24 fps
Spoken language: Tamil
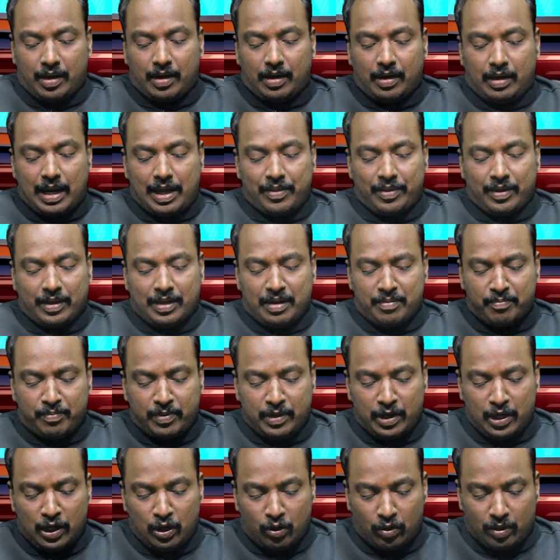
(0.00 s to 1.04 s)
அந்த
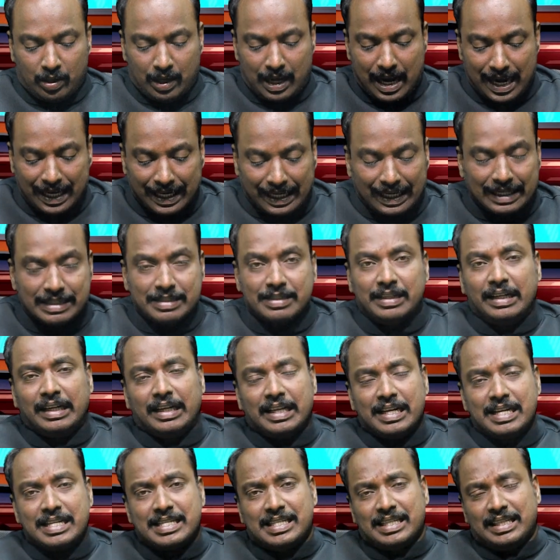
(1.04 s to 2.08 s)
கம்பெனியோட அட்ரஸ் டீட்டெயில்ஸ் இது